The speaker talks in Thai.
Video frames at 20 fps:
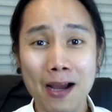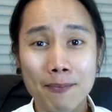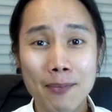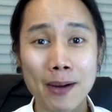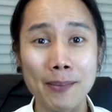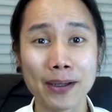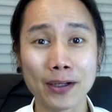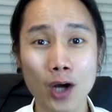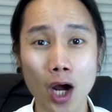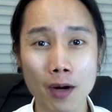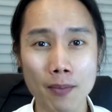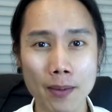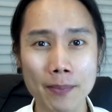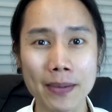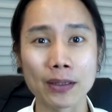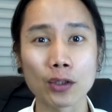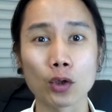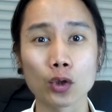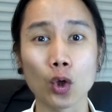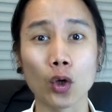บาร์บีคอนไม่
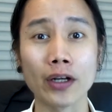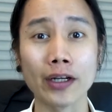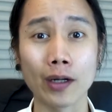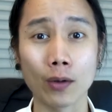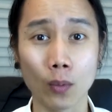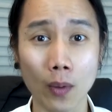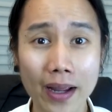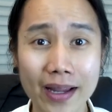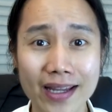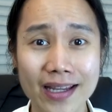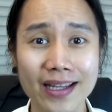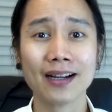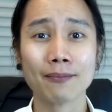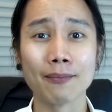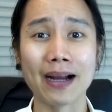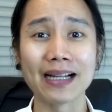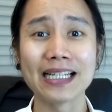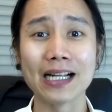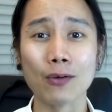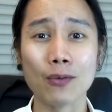มีตัวตนนะเว้ยห
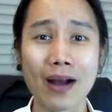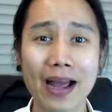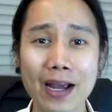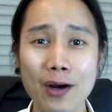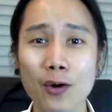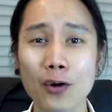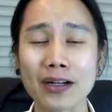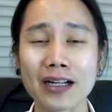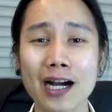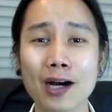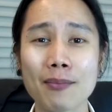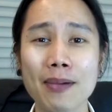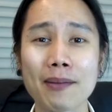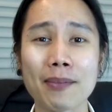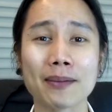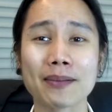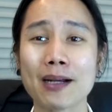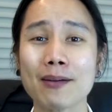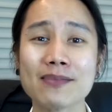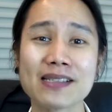มายถึงว่าให้คนเข้ามา
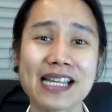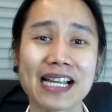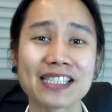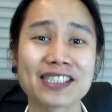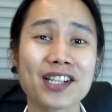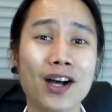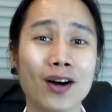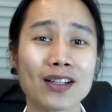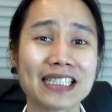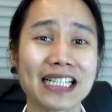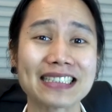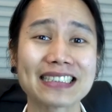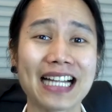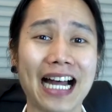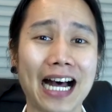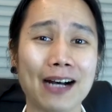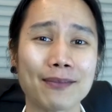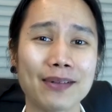แบบทำเสียง2เสียง3